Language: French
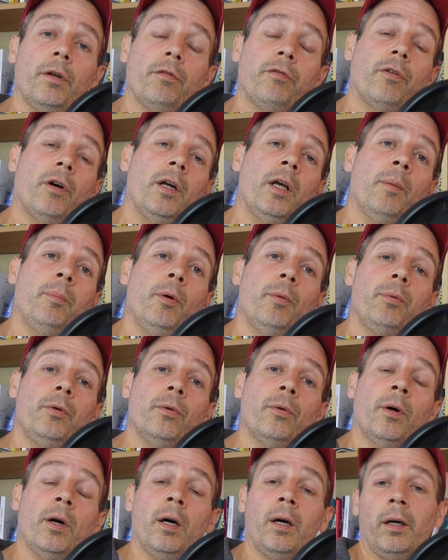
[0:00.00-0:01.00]
il faut aller un peu plus
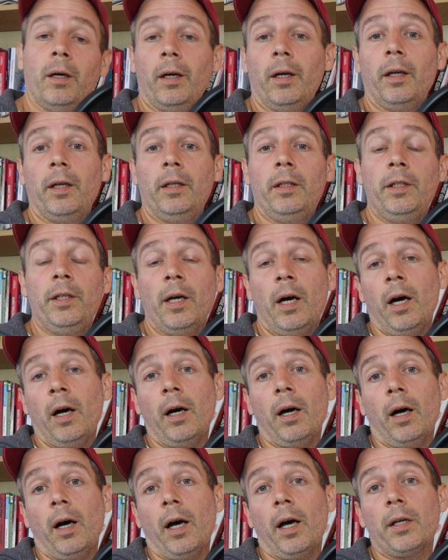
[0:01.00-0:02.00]
loin, il y
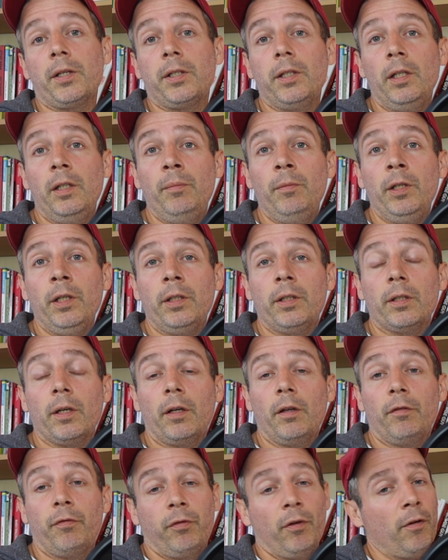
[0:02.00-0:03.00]
a assez limites,
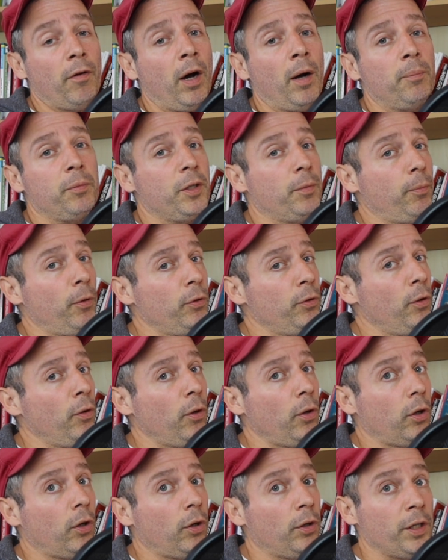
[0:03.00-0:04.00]
il faut avoir un petit peu
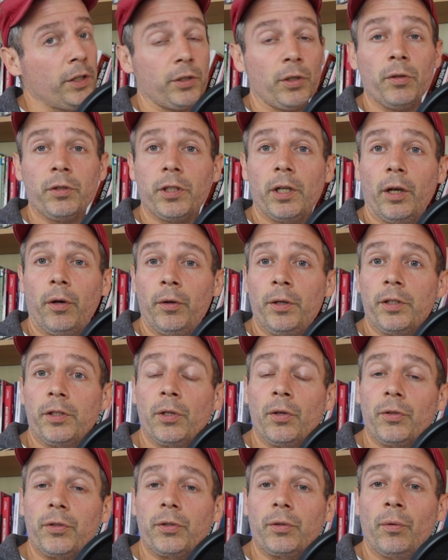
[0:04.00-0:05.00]
de connaissance. La
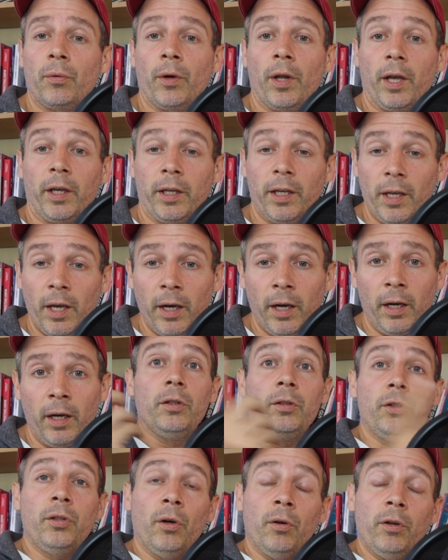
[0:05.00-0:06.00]
connaissance, on l'acquiert
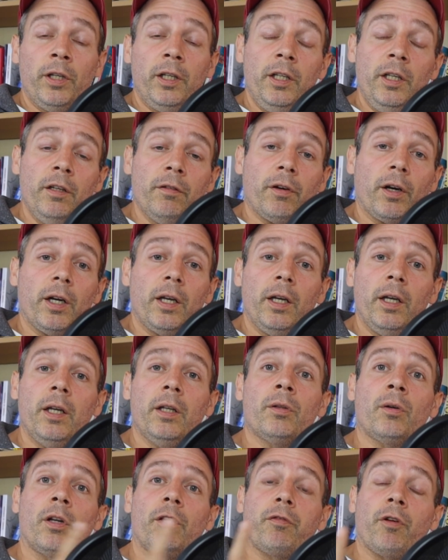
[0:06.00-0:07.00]
dans les livres et
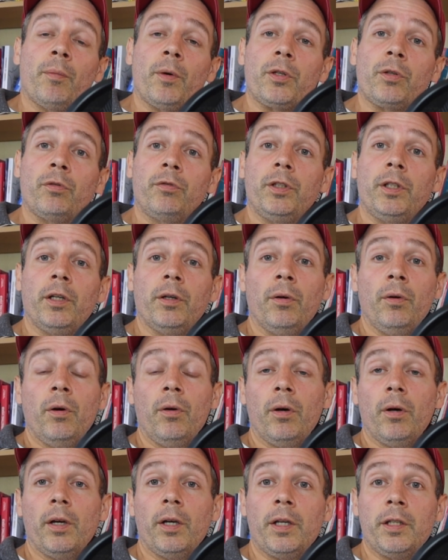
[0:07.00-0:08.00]
dans les formations
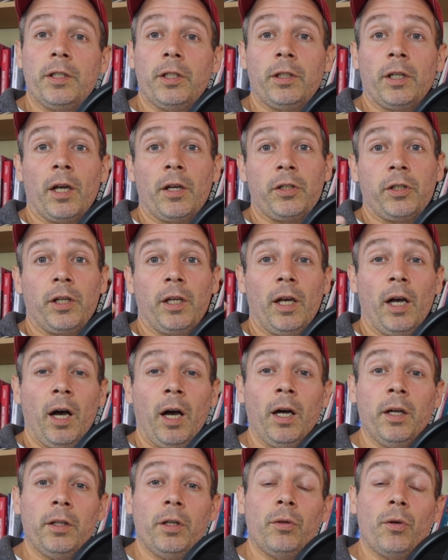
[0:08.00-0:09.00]
vidéo. Et si tu as acheté
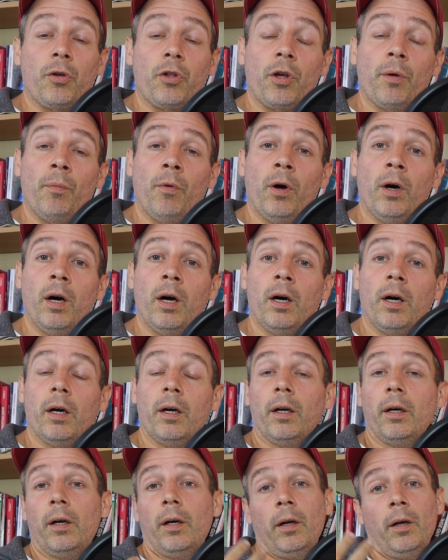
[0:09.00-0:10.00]
un des deux chez moi,
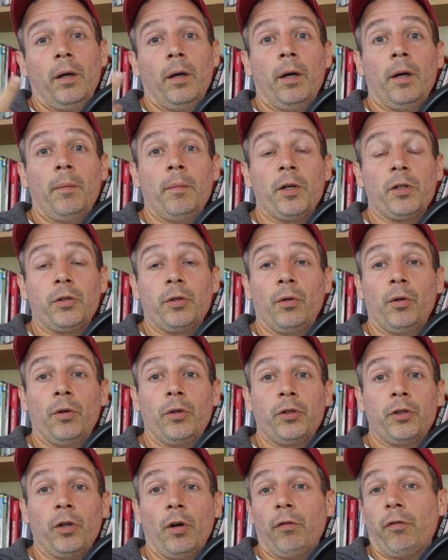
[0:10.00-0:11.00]
euh, bah,
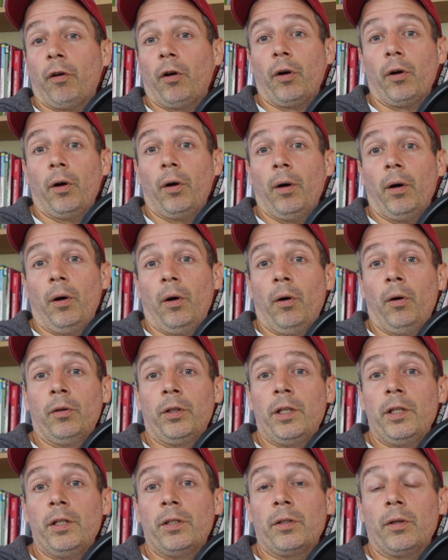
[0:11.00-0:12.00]
je t'offre en
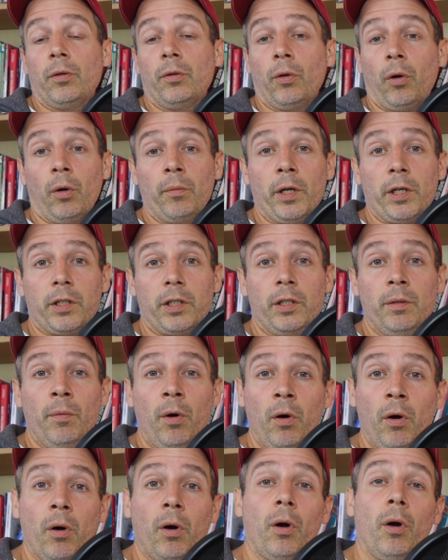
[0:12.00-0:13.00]
guise de
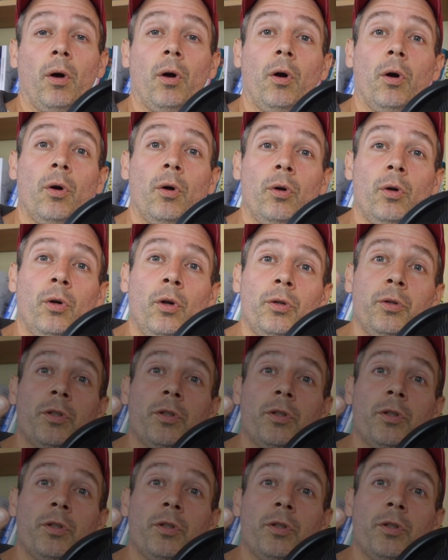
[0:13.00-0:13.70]
remerciement le